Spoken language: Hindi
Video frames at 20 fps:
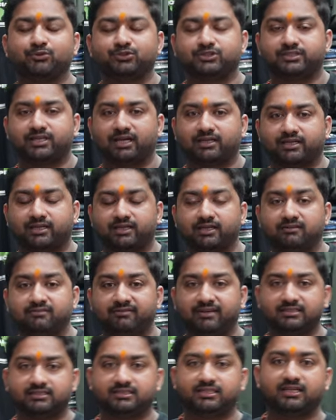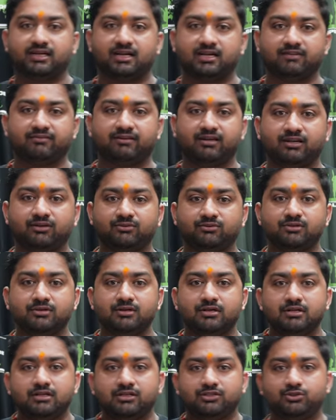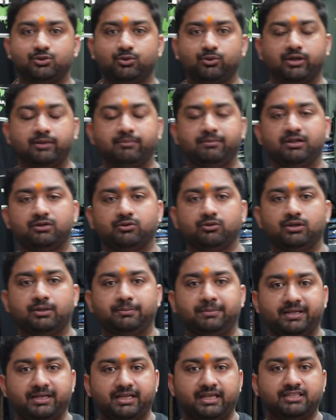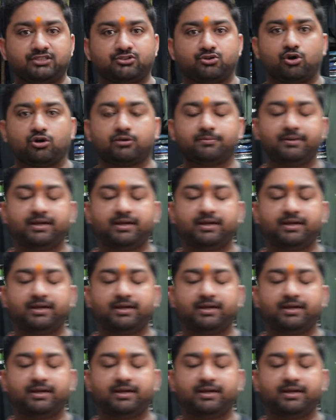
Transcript: कुछ टेक्टिकल वेस्ट दिखाने वाला हूँ जो कि बिल्कुल अभी नई स्टॉक